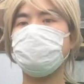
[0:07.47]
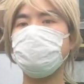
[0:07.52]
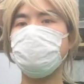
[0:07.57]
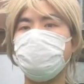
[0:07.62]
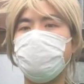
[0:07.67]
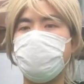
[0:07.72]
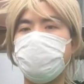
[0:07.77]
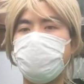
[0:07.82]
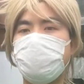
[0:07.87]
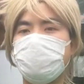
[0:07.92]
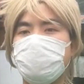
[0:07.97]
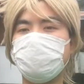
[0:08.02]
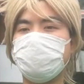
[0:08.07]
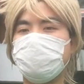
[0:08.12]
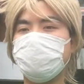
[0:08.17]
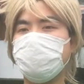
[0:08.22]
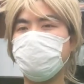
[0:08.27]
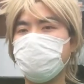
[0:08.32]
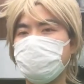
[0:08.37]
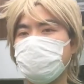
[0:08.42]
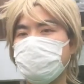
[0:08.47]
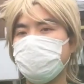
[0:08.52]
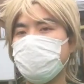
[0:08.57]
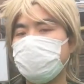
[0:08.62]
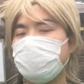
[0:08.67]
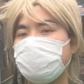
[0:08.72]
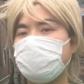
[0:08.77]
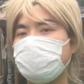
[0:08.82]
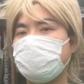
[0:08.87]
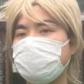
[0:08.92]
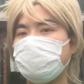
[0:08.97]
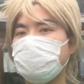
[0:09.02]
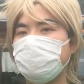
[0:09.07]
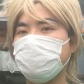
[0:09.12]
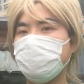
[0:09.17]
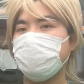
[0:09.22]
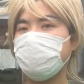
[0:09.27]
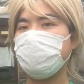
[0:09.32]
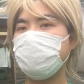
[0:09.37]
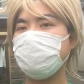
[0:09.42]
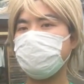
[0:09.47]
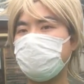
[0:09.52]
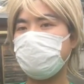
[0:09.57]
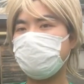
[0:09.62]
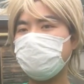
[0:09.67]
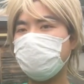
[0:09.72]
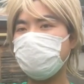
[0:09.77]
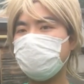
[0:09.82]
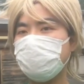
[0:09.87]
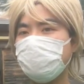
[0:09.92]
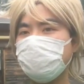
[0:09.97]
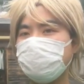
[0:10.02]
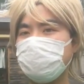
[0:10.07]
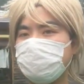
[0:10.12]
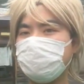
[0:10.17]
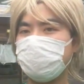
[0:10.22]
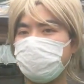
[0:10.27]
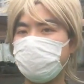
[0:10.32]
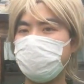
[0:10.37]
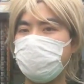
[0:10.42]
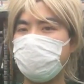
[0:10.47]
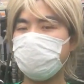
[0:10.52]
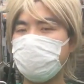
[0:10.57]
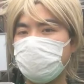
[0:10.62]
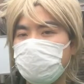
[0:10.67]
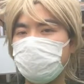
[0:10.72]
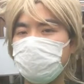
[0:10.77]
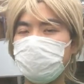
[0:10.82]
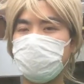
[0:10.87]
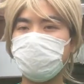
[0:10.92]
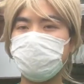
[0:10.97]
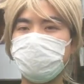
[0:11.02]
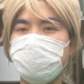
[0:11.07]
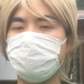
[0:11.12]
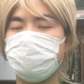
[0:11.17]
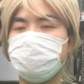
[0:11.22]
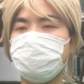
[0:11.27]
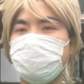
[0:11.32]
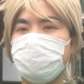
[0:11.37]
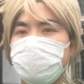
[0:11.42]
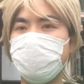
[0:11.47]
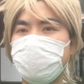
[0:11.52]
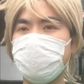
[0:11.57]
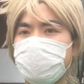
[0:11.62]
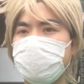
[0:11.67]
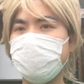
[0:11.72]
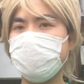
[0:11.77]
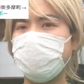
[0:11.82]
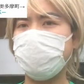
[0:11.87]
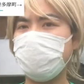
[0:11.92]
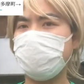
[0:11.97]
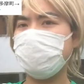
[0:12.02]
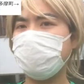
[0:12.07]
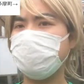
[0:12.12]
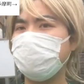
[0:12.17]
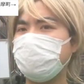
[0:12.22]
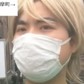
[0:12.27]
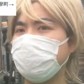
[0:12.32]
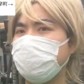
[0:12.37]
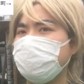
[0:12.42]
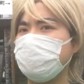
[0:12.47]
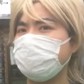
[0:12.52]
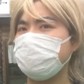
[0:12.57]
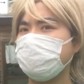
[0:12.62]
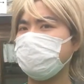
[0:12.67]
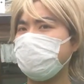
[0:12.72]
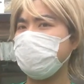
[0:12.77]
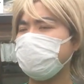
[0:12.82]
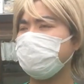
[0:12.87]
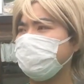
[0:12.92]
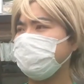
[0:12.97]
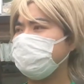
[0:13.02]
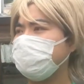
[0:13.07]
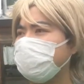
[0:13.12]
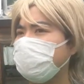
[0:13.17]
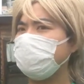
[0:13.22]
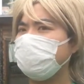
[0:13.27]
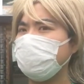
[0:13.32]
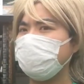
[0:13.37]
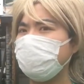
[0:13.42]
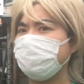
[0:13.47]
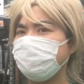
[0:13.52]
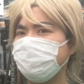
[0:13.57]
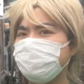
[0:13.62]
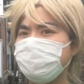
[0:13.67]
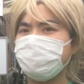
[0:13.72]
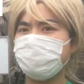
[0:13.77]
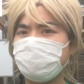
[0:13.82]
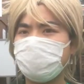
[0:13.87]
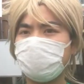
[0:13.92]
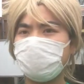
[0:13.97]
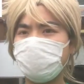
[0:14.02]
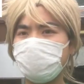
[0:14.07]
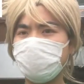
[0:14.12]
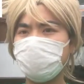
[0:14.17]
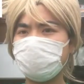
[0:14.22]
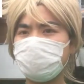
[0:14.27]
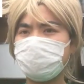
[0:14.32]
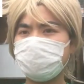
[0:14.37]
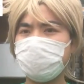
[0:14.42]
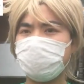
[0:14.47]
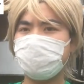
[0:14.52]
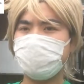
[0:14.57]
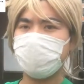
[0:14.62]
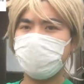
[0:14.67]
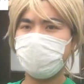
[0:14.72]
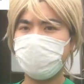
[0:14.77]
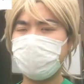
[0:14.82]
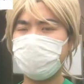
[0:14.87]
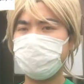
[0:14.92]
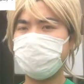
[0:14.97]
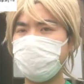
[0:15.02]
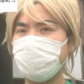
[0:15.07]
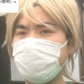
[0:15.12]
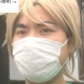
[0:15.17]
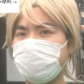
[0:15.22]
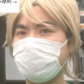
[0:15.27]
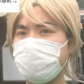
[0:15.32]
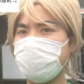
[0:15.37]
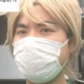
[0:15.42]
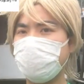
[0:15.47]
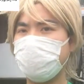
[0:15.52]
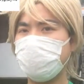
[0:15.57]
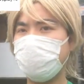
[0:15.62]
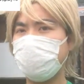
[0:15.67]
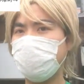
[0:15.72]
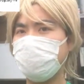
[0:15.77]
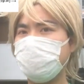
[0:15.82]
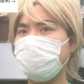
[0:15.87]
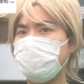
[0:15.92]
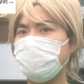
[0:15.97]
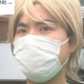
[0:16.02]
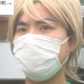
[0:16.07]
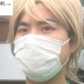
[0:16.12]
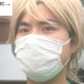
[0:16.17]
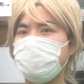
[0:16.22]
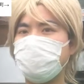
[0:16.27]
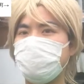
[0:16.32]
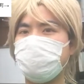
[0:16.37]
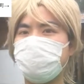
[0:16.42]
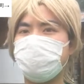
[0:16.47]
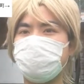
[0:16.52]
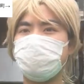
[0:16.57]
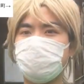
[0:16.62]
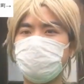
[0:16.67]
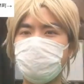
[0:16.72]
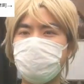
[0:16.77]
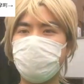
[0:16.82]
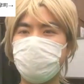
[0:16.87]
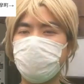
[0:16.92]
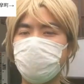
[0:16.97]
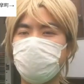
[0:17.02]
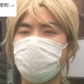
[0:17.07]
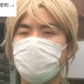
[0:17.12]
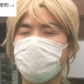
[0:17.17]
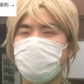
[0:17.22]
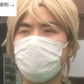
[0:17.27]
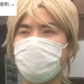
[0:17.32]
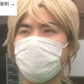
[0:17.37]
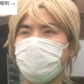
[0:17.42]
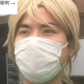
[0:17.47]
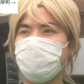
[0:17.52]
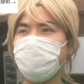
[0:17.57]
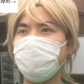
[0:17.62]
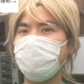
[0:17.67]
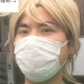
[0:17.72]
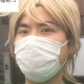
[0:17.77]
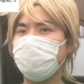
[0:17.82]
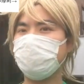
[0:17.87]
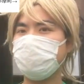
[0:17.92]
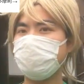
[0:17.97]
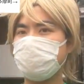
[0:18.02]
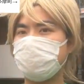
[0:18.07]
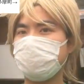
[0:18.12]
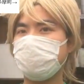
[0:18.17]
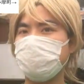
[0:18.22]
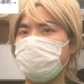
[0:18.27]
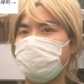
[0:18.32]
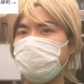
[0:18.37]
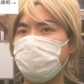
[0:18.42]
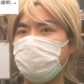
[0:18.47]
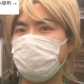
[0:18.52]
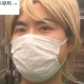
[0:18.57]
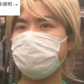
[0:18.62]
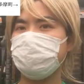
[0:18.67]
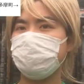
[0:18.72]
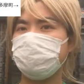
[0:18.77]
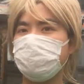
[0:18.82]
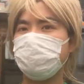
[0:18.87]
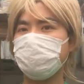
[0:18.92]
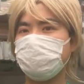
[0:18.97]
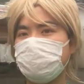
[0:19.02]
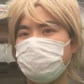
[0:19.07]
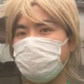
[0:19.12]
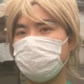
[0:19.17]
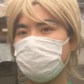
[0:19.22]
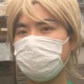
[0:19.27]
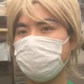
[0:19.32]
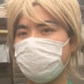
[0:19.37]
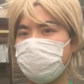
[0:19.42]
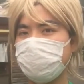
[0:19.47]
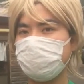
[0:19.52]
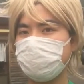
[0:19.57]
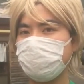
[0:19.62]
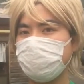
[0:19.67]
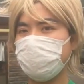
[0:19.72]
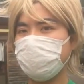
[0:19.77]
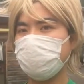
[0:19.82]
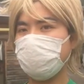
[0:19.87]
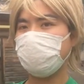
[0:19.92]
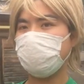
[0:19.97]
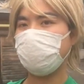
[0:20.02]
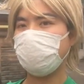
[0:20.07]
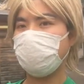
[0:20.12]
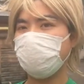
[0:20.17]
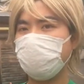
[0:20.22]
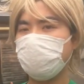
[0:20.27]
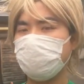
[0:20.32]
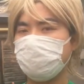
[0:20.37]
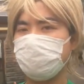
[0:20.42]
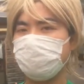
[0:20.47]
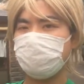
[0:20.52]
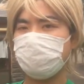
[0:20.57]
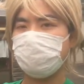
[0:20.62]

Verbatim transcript: よう前ら俺様だ今日もね太陽がボーボー燃えてますねといってもねちょっと天気がねあんまり良くないんですけどねでここはね奥多摩駅前ですねはいえすごいね山奥ですけど一応東京都内ですねはい